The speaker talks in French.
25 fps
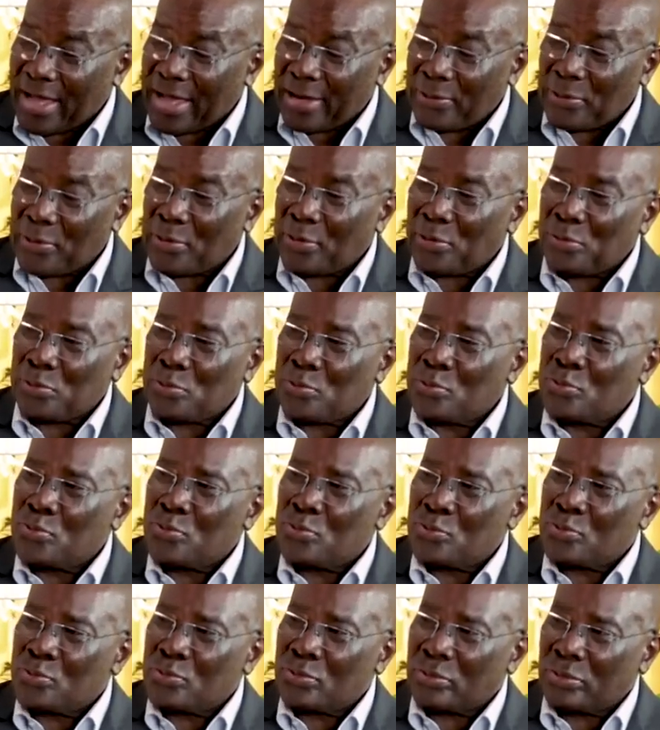alors on
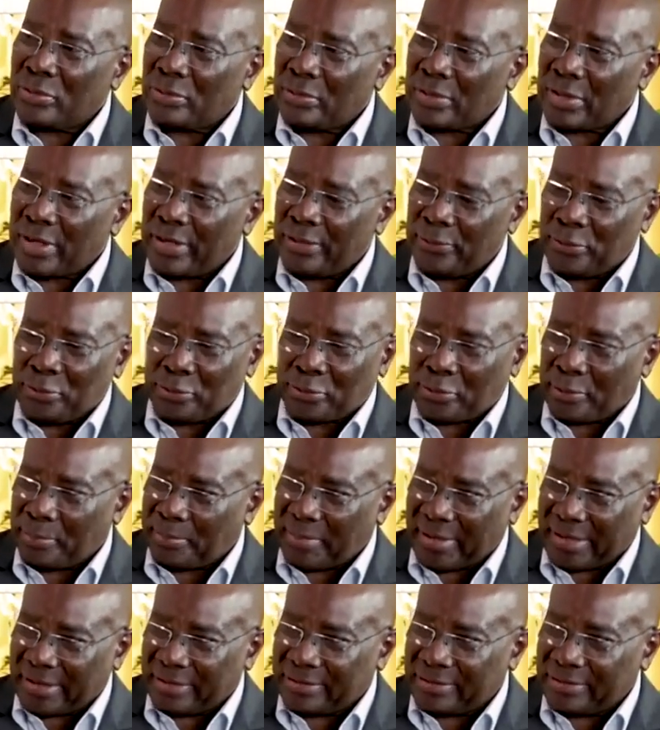court à notre
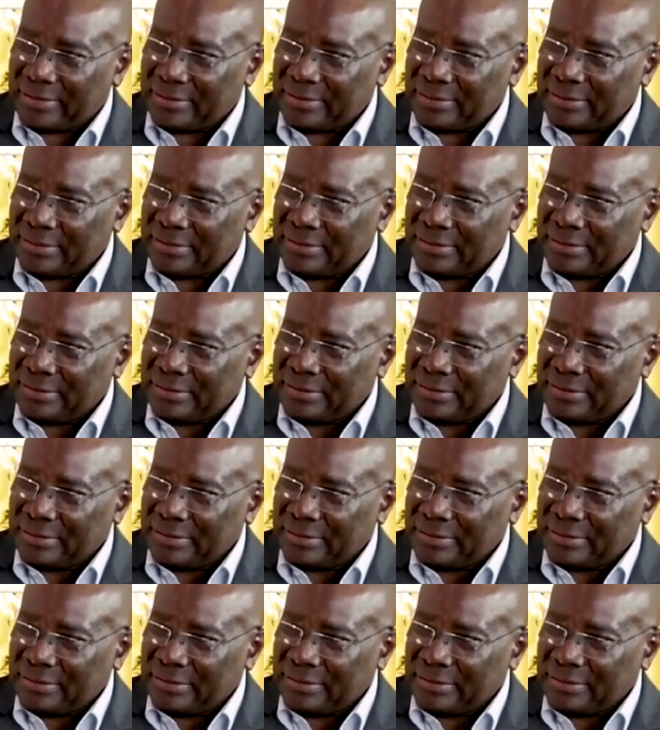perte.